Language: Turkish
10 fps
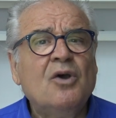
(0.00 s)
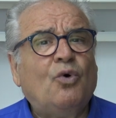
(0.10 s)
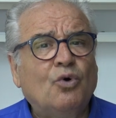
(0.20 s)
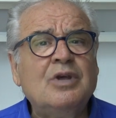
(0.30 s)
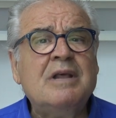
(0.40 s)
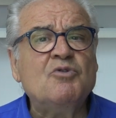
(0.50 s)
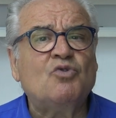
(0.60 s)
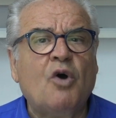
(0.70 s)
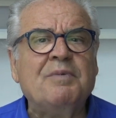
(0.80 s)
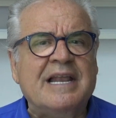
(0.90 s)
O dönemin
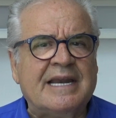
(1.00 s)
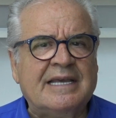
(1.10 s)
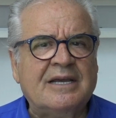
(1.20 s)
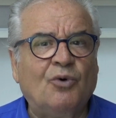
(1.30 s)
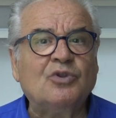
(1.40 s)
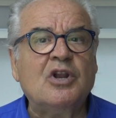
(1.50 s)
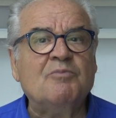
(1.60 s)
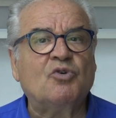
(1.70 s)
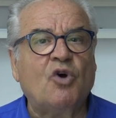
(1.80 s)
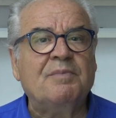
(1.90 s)
kobileri, o
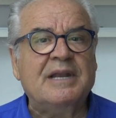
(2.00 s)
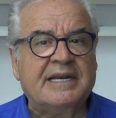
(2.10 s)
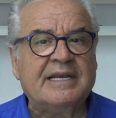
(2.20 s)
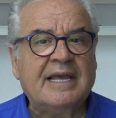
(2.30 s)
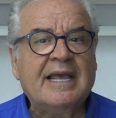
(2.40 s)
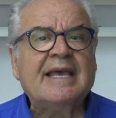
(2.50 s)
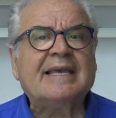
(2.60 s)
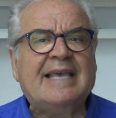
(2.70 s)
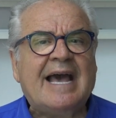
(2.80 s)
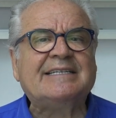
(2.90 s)
dönemin kobileri
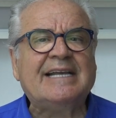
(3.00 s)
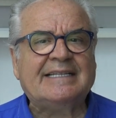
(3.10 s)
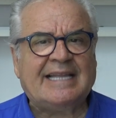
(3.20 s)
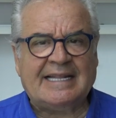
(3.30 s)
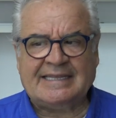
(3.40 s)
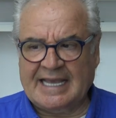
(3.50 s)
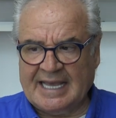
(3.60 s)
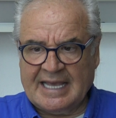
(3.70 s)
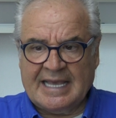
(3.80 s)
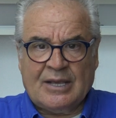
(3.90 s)
gerçekten
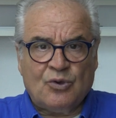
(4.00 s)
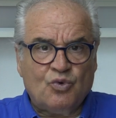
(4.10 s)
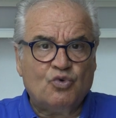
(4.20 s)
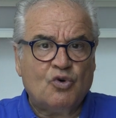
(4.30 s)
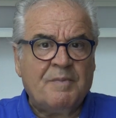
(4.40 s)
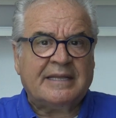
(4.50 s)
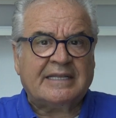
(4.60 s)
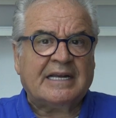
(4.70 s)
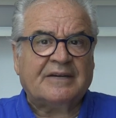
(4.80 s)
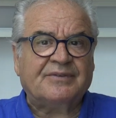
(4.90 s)
de
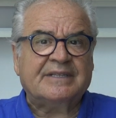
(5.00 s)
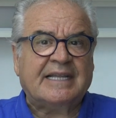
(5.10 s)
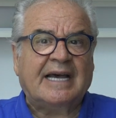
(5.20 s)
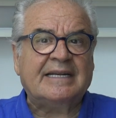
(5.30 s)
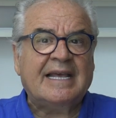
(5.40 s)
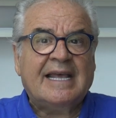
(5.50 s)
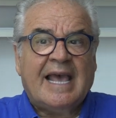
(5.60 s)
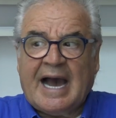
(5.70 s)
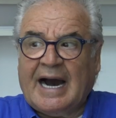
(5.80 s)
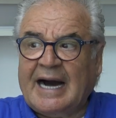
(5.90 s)
hükümet tarafından
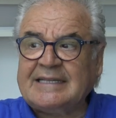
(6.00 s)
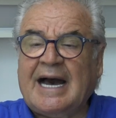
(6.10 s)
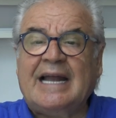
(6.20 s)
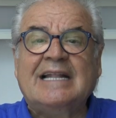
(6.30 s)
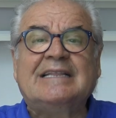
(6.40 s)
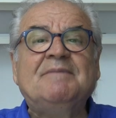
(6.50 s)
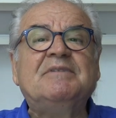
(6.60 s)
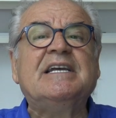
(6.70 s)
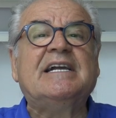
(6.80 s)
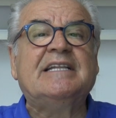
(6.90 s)
adaletli
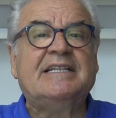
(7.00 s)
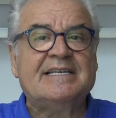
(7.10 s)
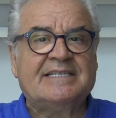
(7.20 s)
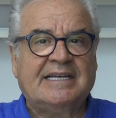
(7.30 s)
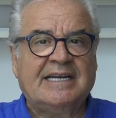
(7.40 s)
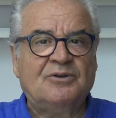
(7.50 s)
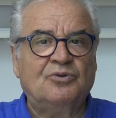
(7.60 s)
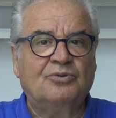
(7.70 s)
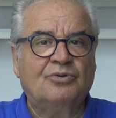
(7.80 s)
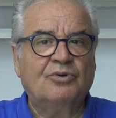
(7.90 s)
bir şekilde
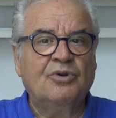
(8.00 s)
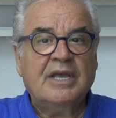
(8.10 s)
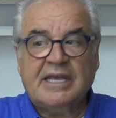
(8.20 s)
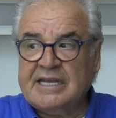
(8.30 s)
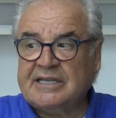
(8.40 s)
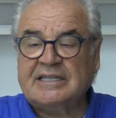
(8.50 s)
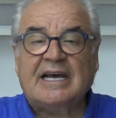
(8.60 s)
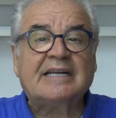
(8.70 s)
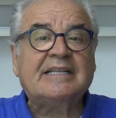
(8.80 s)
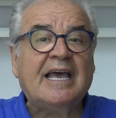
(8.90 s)
destekleniyordu.
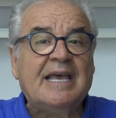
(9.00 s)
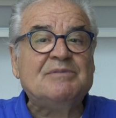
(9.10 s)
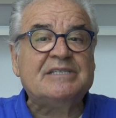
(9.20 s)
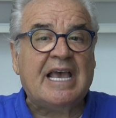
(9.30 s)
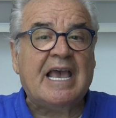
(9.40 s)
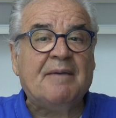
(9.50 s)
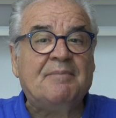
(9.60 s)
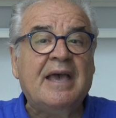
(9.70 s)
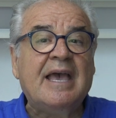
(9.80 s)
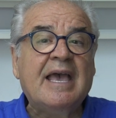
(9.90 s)
İktidarda hem
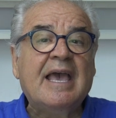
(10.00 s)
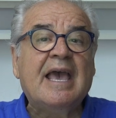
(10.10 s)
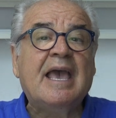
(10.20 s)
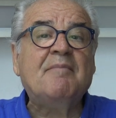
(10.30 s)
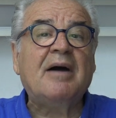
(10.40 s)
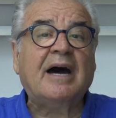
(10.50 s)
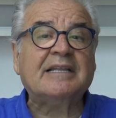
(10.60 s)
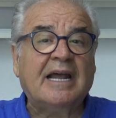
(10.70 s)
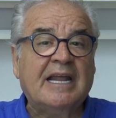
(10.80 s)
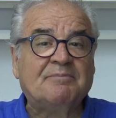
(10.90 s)
SHP hem
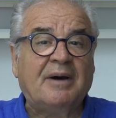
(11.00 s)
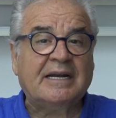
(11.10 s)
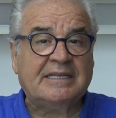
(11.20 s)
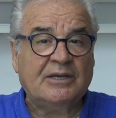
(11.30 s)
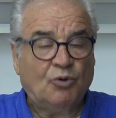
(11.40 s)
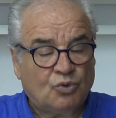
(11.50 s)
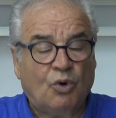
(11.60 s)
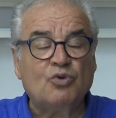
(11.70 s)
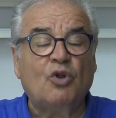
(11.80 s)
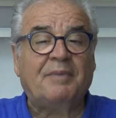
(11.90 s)
Adalet Parti,
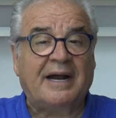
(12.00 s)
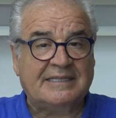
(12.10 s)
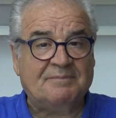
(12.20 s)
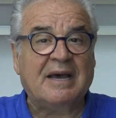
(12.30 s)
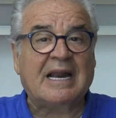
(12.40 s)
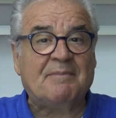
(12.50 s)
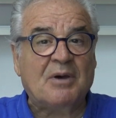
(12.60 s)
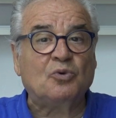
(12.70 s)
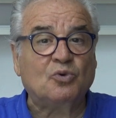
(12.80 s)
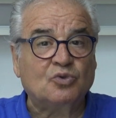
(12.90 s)
Doğru Yol Parti
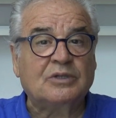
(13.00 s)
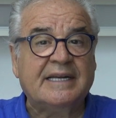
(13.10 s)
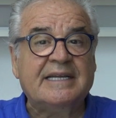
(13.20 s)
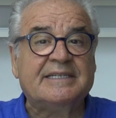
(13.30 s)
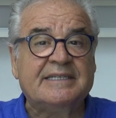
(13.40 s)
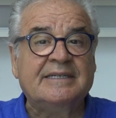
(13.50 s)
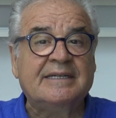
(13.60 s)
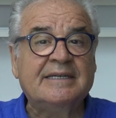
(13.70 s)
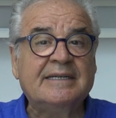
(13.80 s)
beraber oldukları için